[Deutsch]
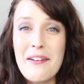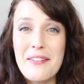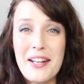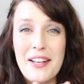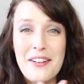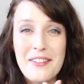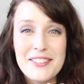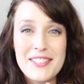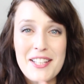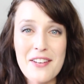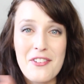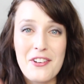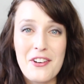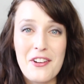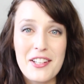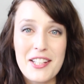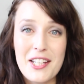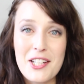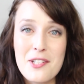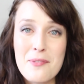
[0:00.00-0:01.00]
aber der Großteil von
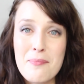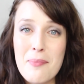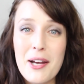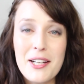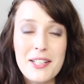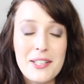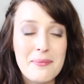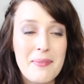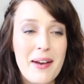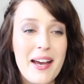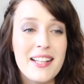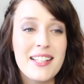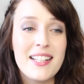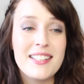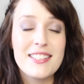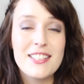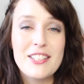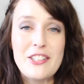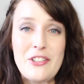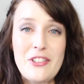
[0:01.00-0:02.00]
euch hat Sport gemacht,
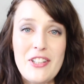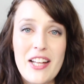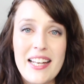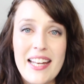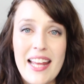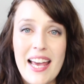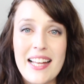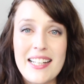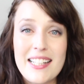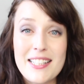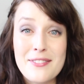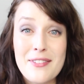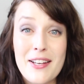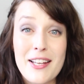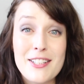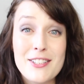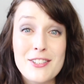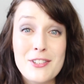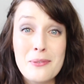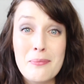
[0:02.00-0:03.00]
hat sich gut ernährt. Das
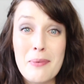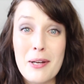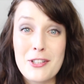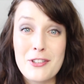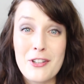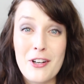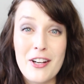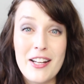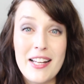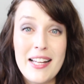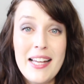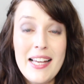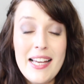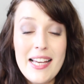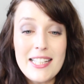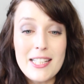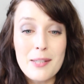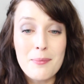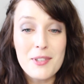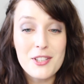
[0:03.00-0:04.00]
war super toll.
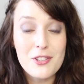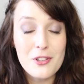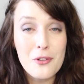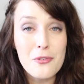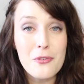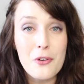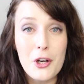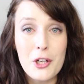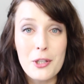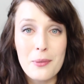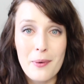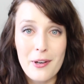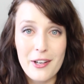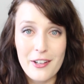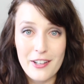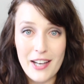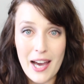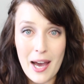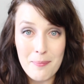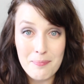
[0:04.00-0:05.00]
Ich habe mich so gefreut über
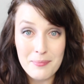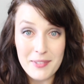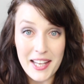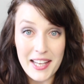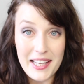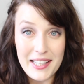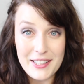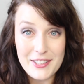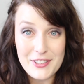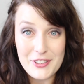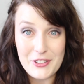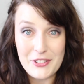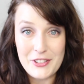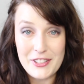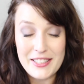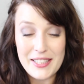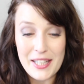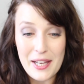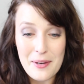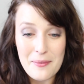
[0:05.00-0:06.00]
eure Updates
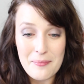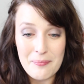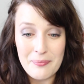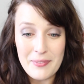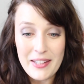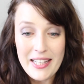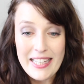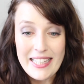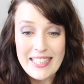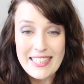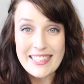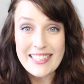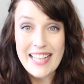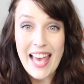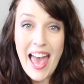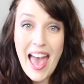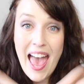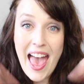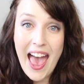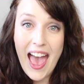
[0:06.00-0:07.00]
und ähm, yeah,